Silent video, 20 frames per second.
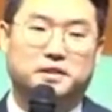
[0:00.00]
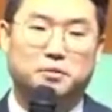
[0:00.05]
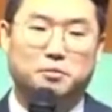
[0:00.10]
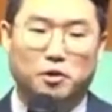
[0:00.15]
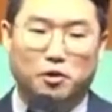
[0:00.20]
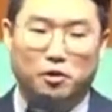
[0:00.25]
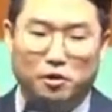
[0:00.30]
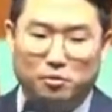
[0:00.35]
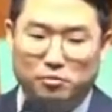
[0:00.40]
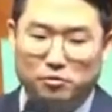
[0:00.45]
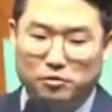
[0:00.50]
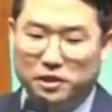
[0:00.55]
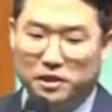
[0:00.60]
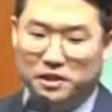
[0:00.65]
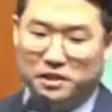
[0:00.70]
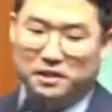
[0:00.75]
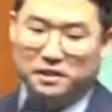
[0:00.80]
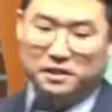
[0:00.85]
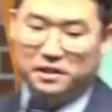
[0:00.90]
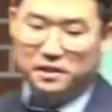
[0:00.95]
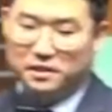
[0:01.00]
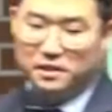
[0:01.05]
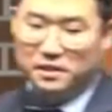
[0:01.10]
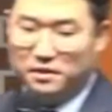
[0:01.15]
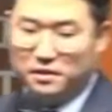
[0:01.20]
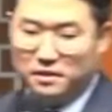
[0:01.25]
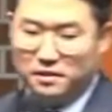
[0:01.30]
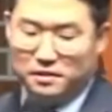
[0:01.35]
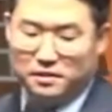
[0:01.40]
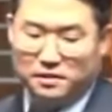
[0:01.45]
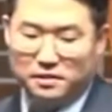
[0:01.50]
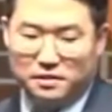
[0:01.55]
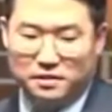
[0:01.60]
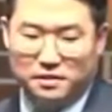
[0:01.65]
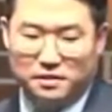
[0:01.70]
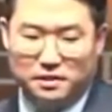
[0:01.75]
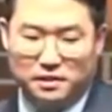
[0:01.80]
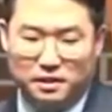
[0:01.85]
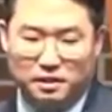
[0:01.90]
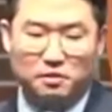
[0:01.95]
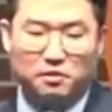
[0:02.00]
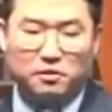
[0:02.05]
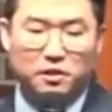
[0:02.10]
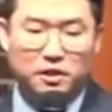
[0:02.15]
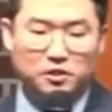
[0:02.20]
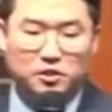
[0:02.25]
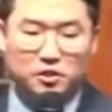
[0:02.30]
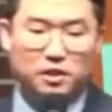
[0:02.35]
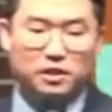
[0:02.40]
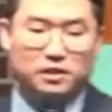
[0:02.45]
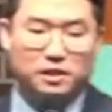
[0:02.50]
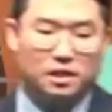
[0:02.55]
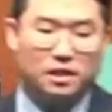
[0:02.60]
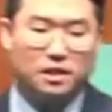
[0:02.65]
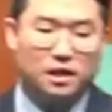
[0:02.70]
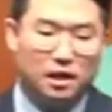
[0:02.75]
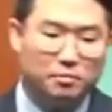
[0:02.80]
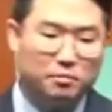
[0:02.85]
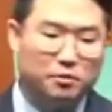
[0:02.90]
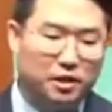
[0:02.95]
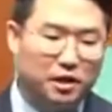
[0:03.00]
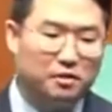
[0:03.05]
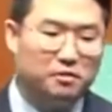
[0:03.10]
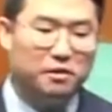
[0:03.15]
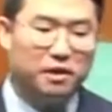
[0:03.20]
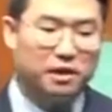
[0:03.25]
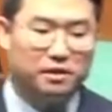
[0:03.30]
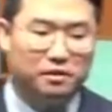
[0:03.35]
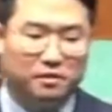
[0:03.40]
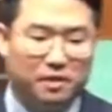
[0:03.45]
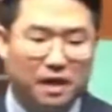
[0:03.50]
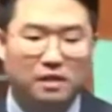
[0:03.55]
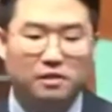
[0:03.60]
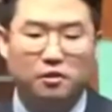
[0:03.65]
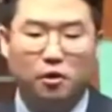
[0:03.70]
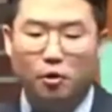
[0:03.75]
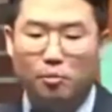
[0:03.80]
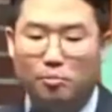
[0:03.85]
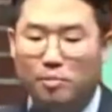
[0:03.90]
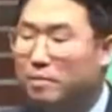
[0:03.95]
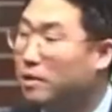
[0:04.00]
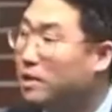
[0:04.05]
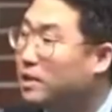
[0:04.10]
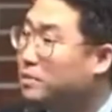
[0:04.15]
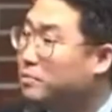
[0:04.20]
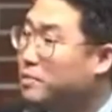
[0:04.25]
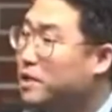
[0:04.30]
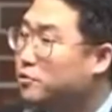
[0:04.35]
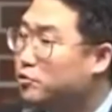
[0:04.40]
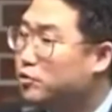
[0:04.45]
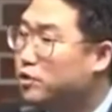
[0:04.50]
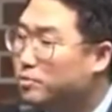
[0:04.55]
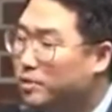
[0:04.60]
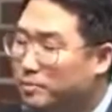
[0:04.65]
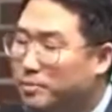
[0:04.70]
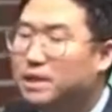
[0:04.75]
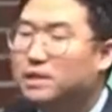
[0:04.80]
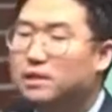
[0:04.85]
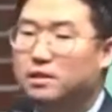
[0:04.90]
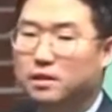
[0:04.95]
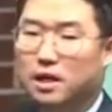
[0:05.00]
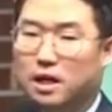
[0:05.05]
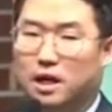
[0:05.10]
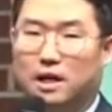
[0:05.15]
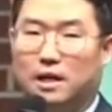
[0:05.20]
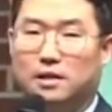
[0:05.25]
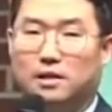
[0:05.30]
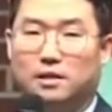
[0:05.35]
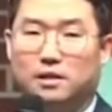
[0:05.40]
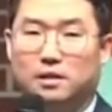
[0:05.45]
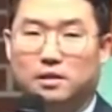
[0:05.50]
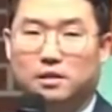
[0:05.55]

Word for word: 그럼 여러분이 이렇게 쉽게 생각하면 될 것 같아요. 나는 얼마만큼 예수님을 믿는가?